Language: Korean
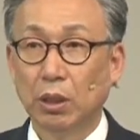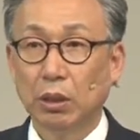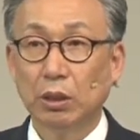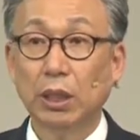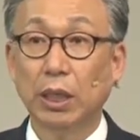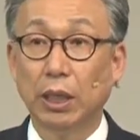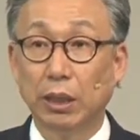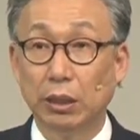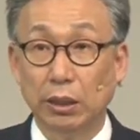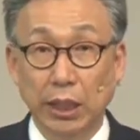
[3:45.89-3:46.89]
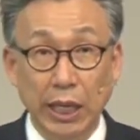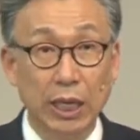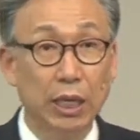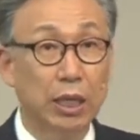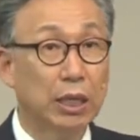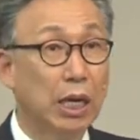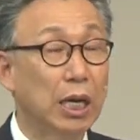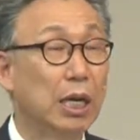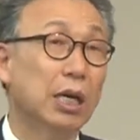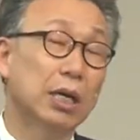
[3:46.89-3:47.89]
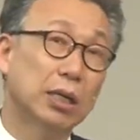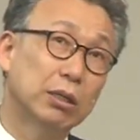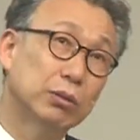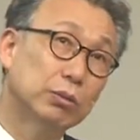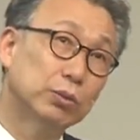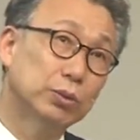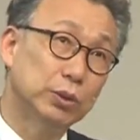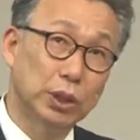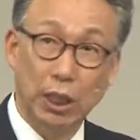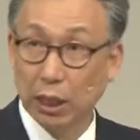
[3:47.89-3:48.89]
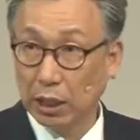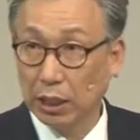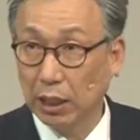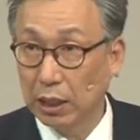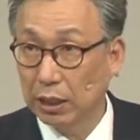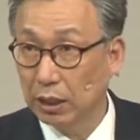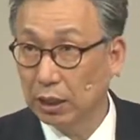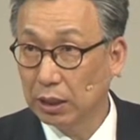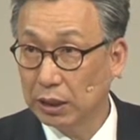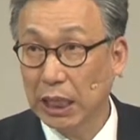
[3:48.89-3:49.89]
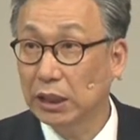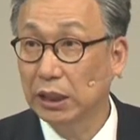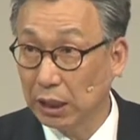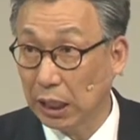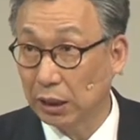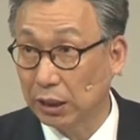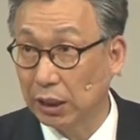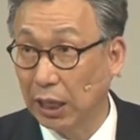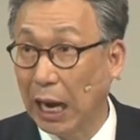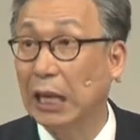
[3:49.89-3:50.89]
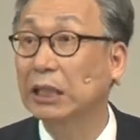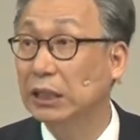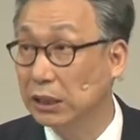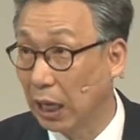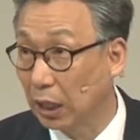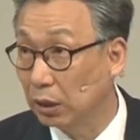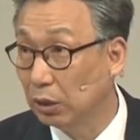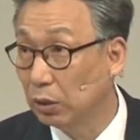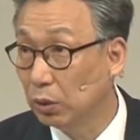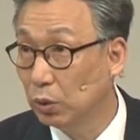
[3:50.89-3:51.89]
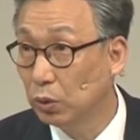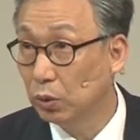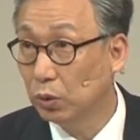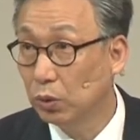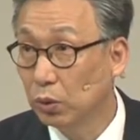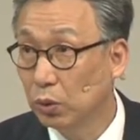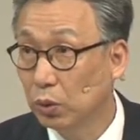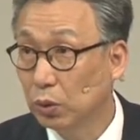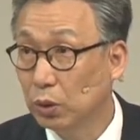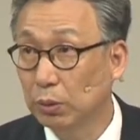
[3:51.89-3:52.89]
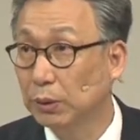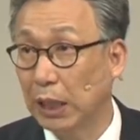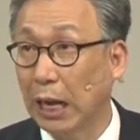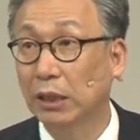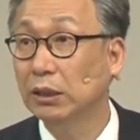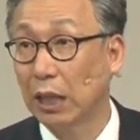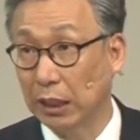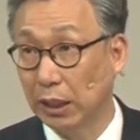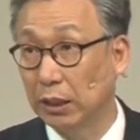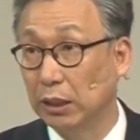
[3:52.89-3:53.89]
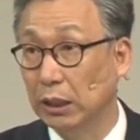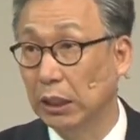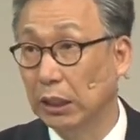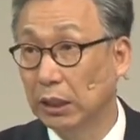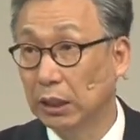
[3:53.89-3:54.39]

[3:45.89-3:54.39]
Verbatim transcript: 근데 내가 이제 살지는 않는데 알기는 알아. 그러면 나는 다 된 거야.